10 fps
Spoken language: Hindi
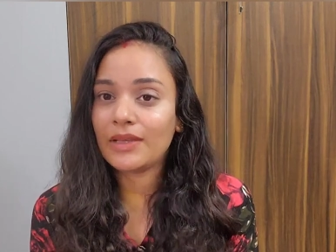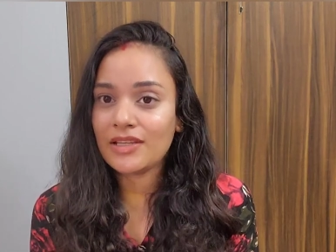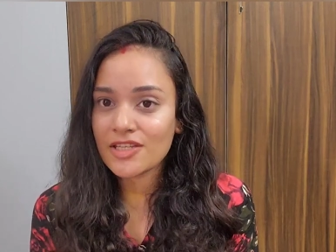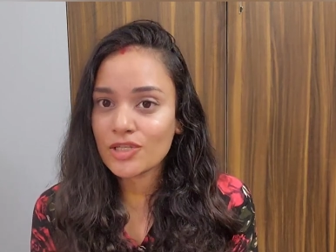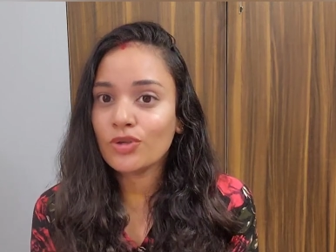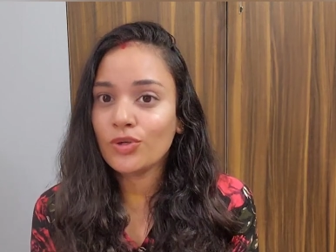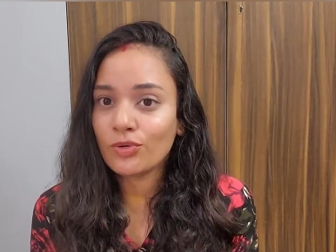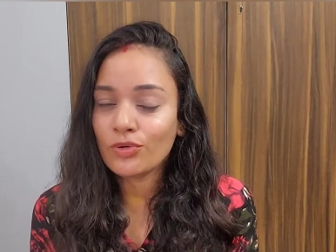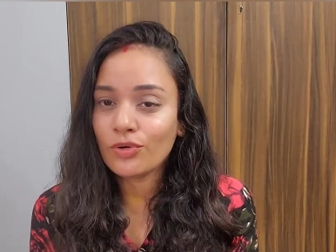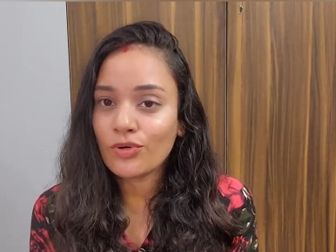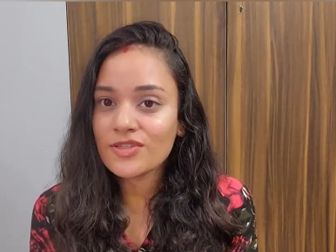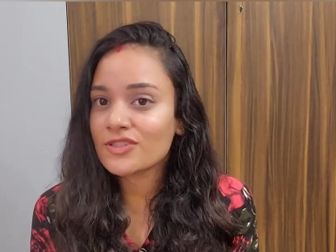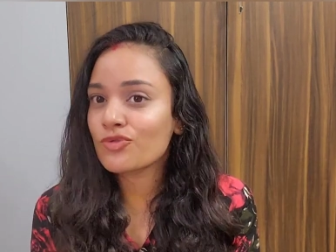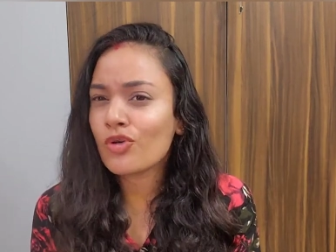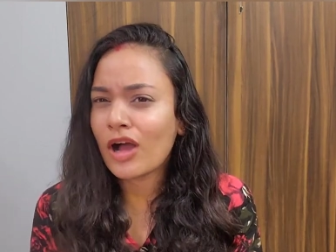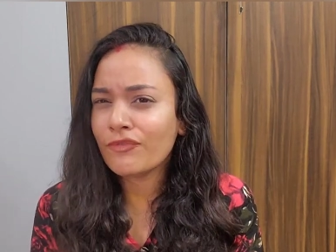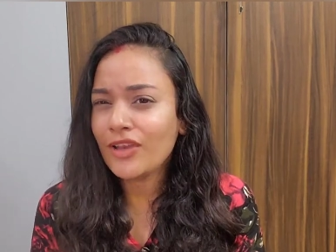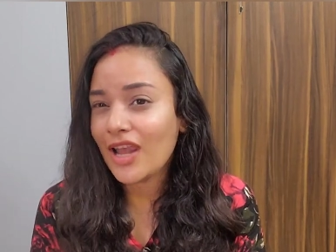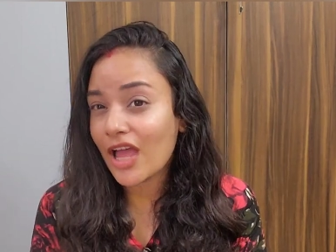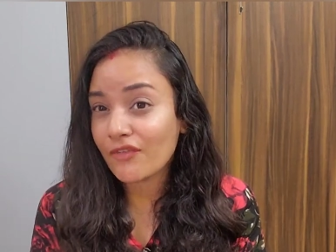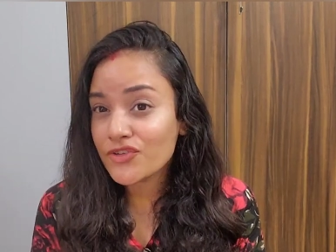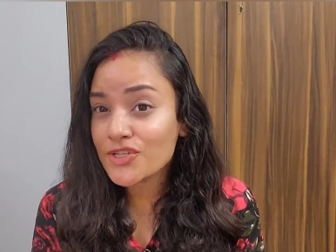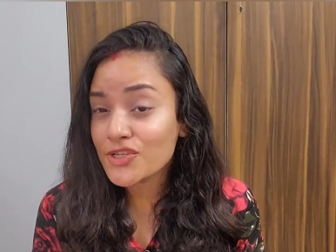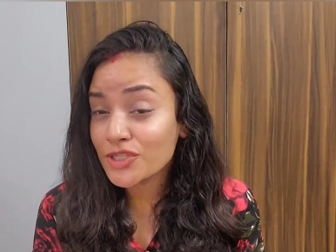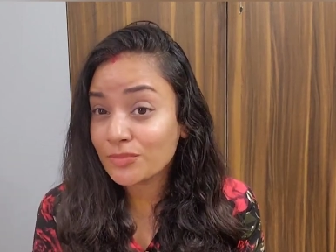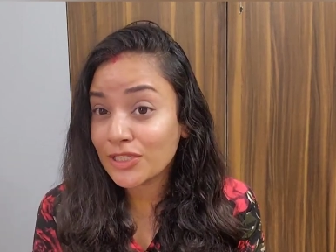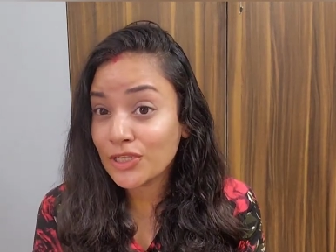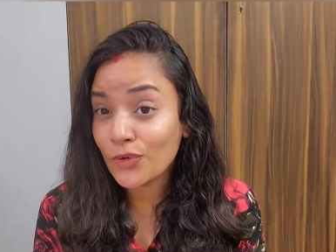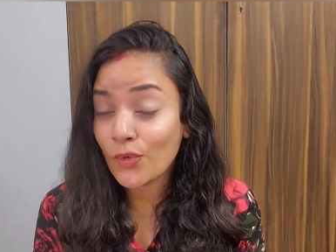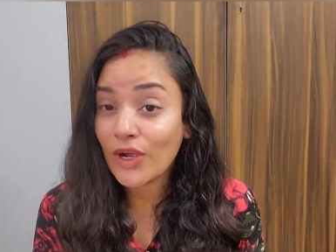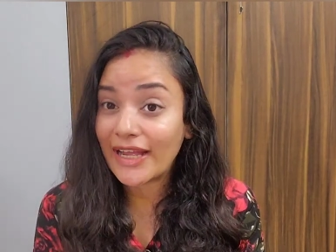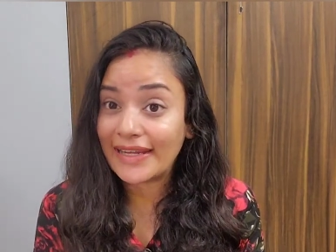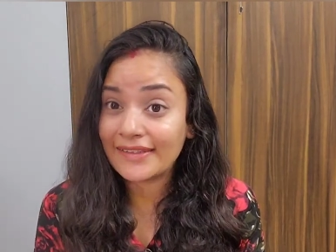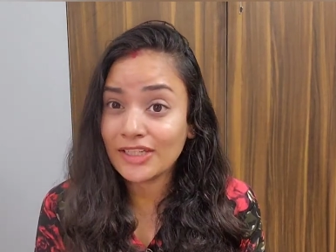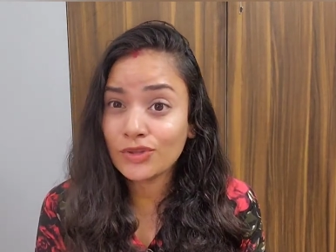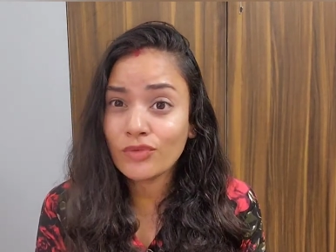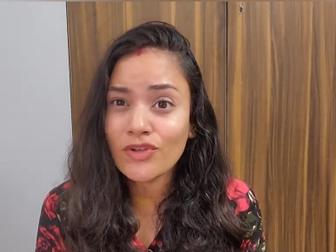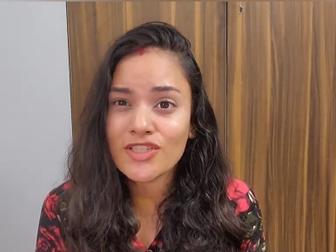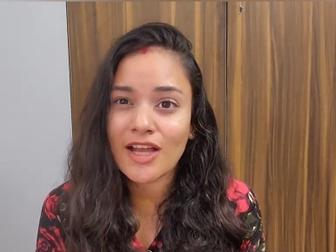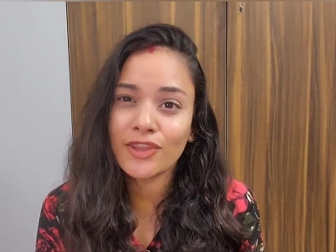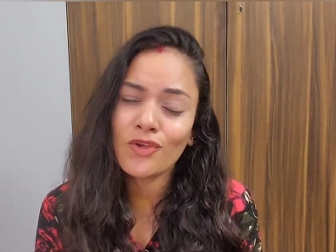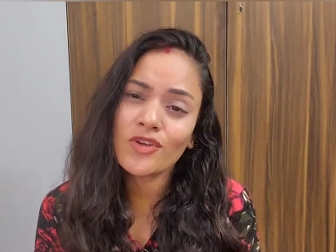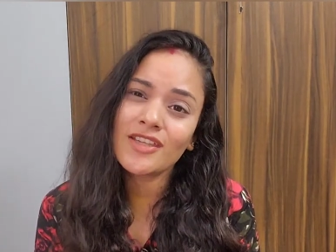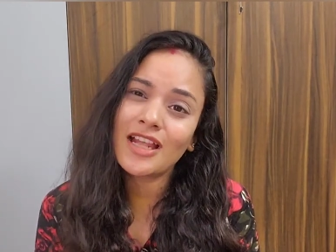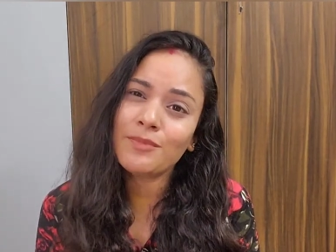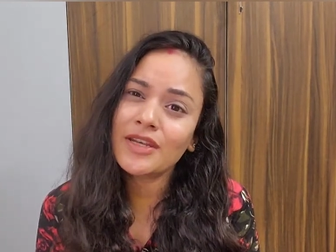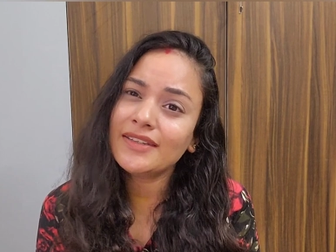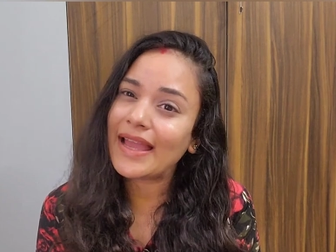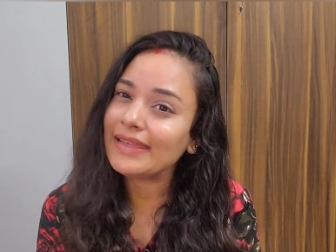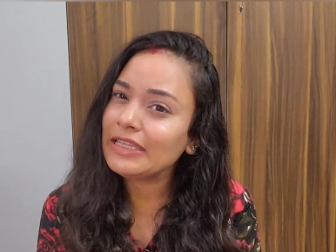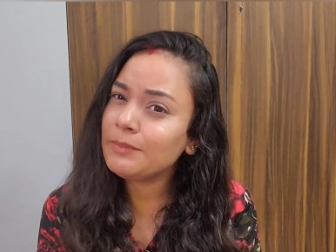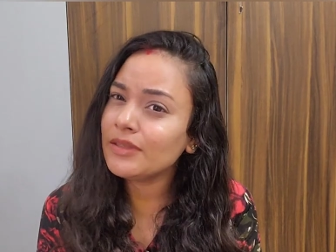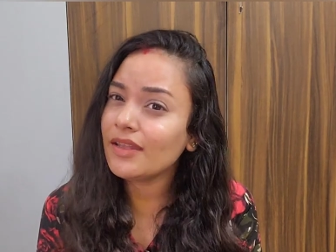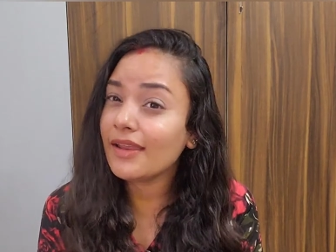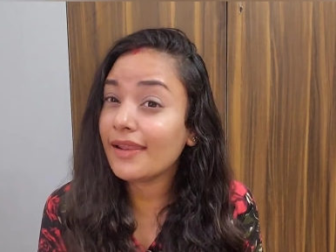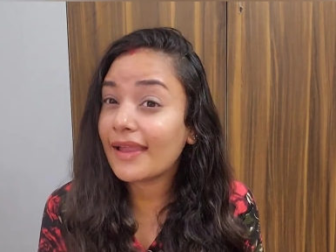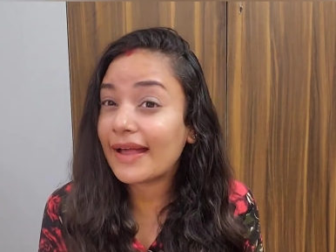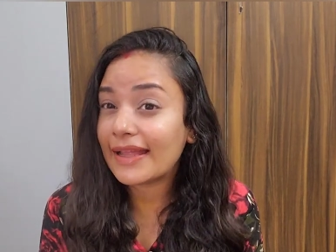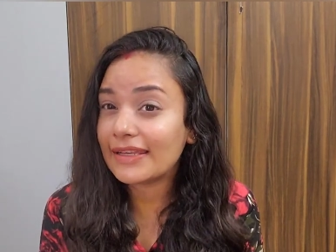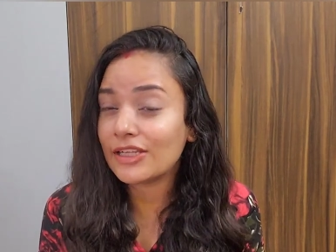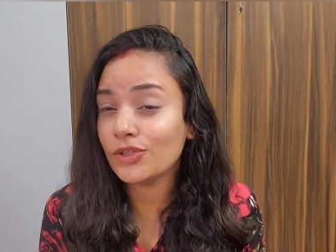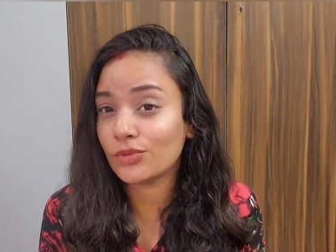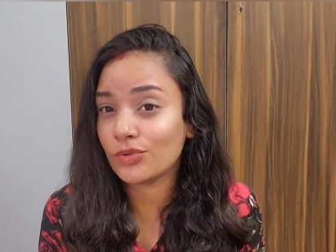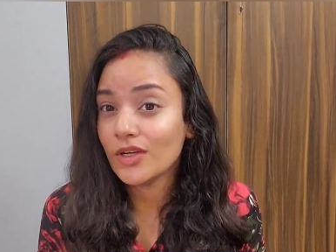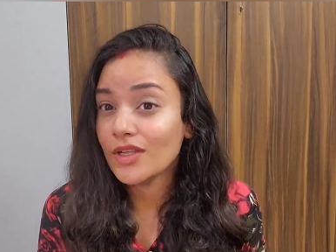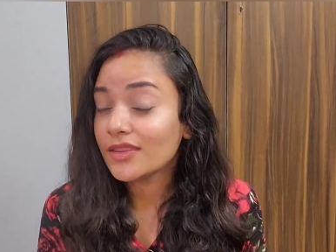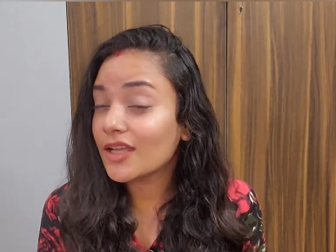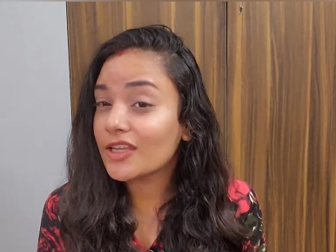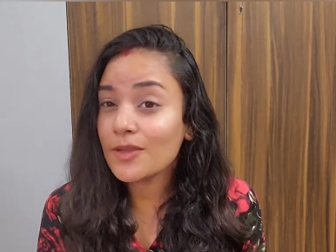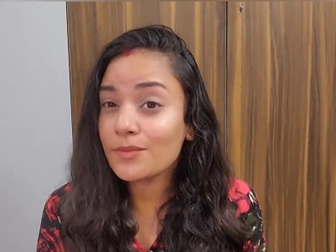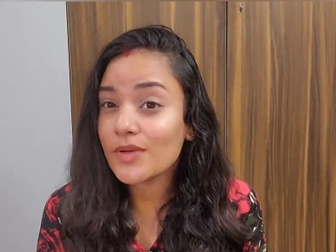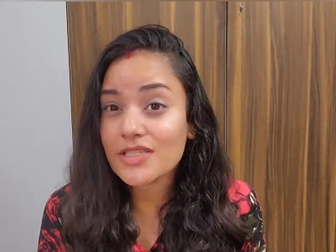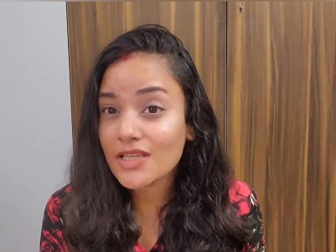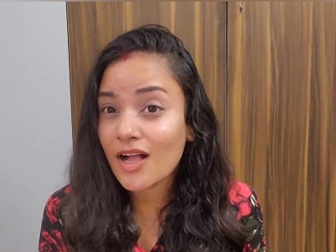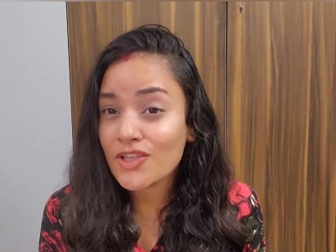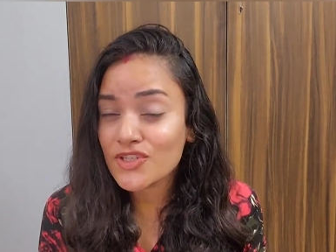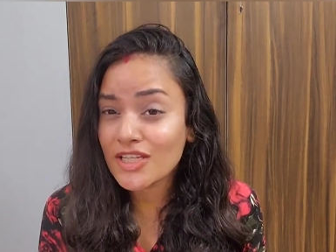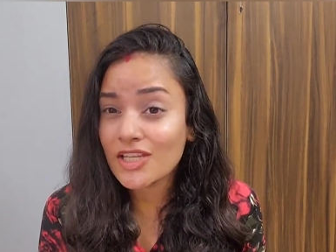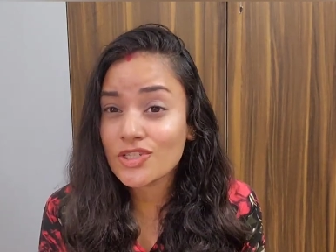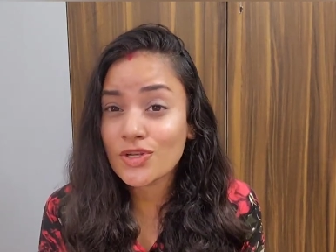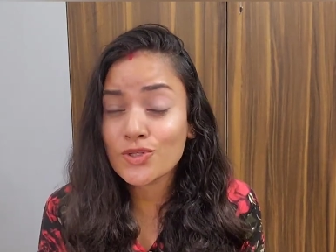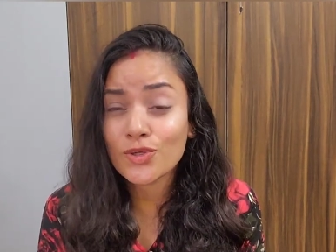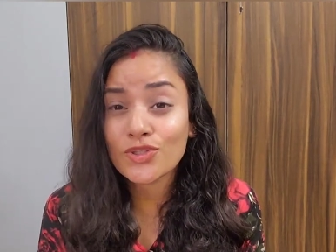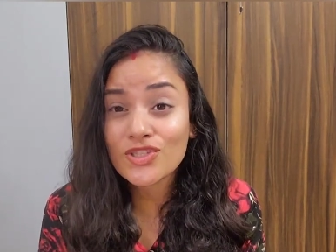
मेरे जैसा कोई लोग हो जिसको काफी लैविश किचन मिली हो आइलैंड तो वो चाहता होगा कि यार मेरा डाइनिंग भी ना आइलैंड हो ताकि मजा आ जाए किचन की जो